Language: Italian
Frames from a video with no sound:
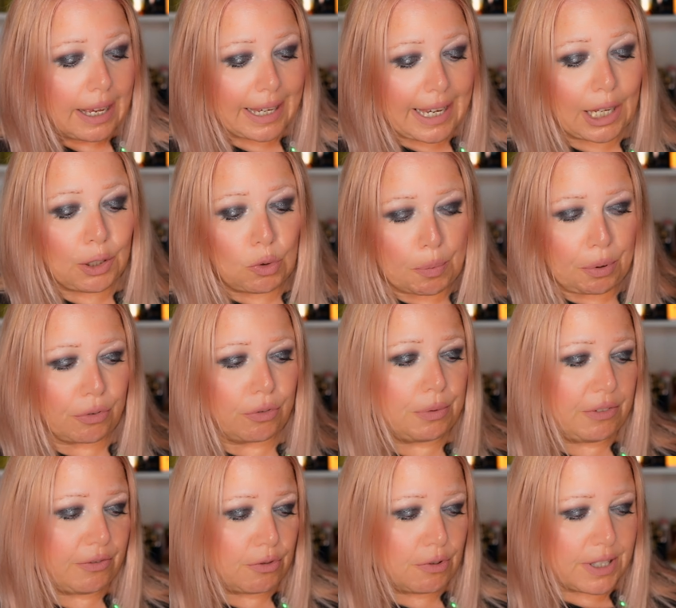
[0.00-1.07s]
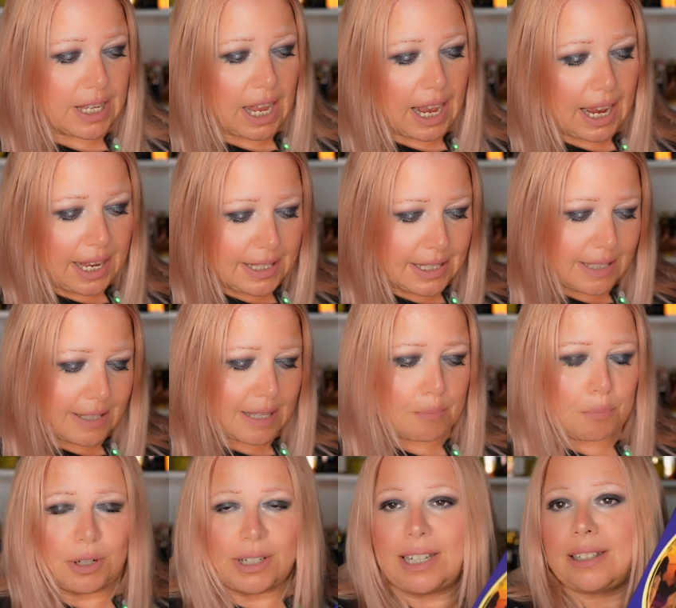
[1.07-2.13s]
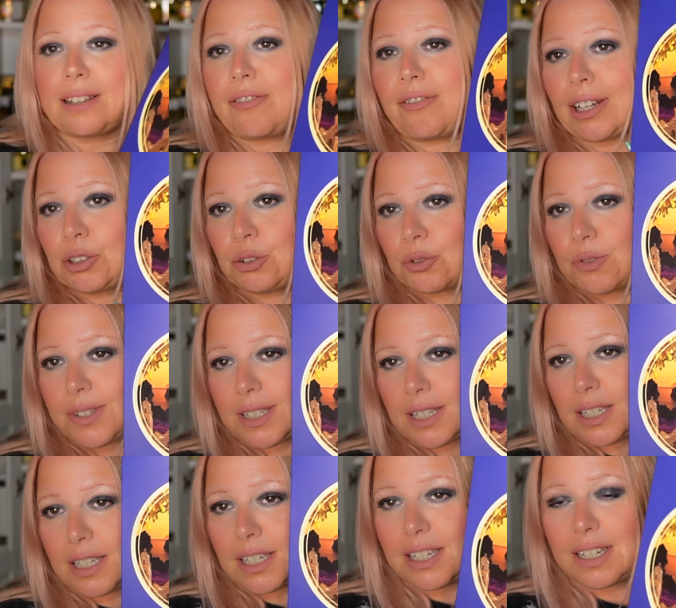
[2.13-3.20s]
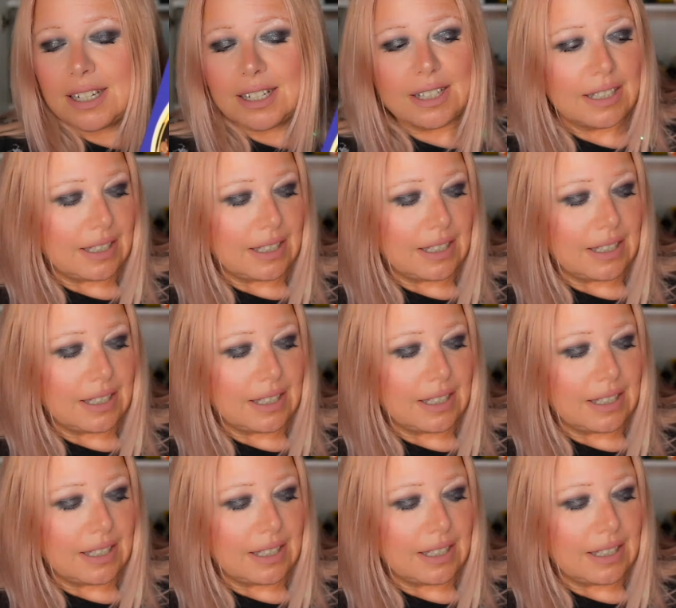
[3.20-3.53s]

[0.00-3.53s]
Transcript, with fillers: che due profumi in full size, il sample kit è fatto così,